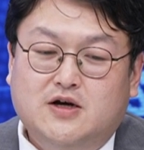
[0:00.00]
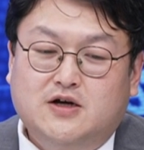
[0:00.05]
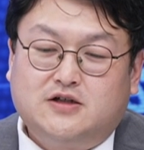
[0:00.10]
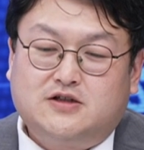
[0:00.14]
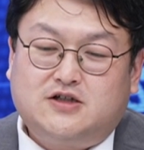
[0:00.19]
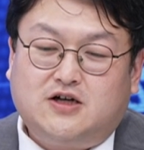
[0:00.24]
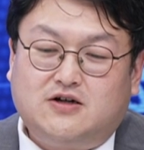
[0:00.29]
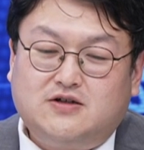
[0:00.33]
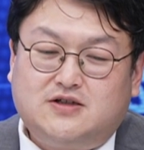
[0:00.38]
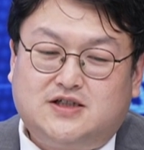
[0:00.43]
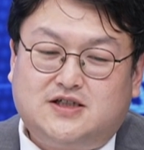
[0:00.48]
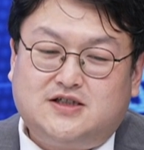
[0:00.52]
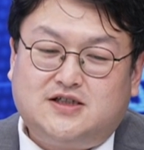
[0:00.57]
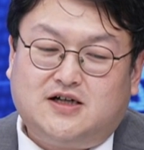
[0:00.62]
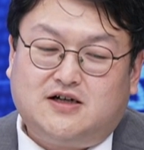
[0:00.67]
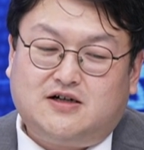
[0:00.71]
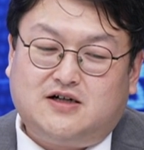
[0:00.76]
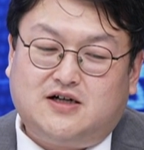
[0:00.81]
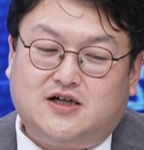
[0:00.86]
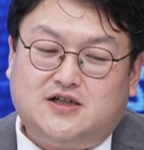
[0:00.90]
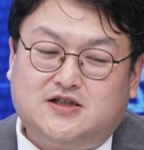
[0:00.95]
첫
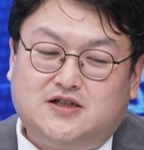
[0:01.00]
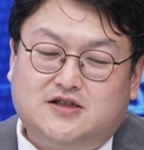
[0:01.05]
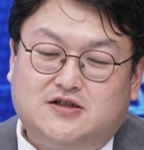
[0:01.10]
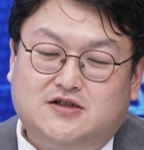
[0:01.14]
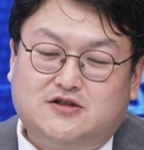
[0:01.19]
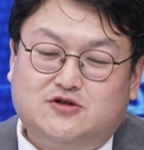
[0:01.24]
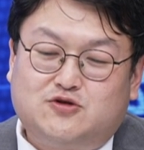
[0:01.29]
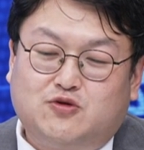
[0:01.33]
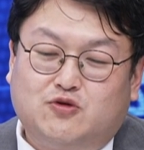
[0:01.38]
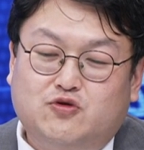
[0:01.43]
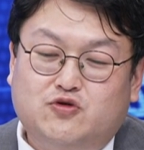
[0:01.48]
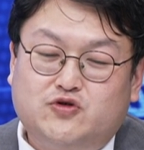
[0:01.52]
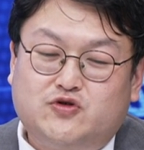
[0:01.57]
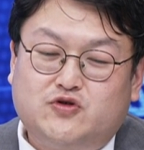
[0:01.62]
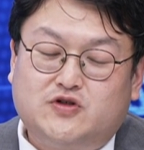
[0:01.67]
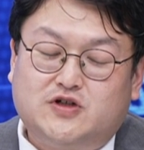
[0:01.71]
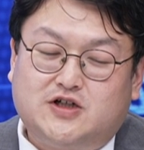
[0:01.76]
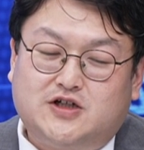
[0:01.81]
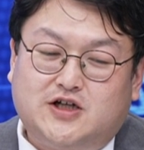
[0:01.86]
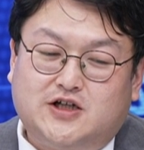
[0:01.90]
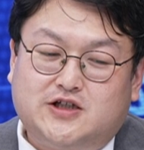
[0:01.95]
시작까지는 좋을 수
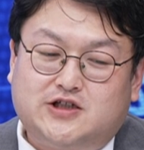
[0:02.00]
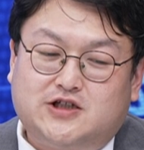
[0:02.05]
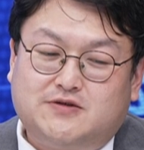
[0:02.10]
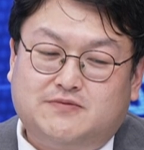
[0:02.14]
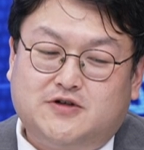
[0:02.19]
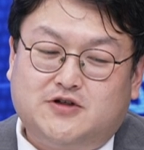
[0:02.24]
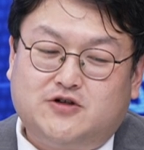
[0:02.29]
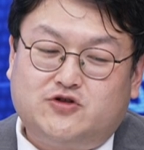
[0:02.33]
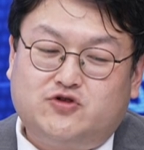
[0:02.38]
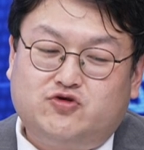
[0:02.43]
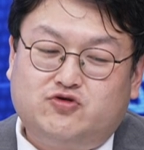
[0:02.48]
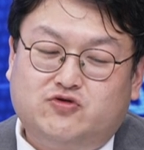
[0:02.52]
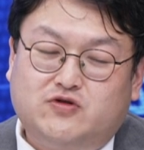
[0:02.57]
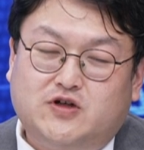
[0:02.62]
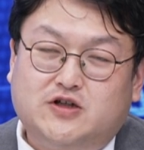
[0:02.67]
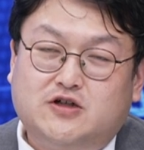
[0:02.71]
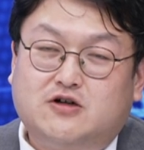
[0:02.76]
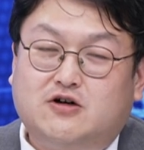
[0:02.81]
있겠지만 추후에는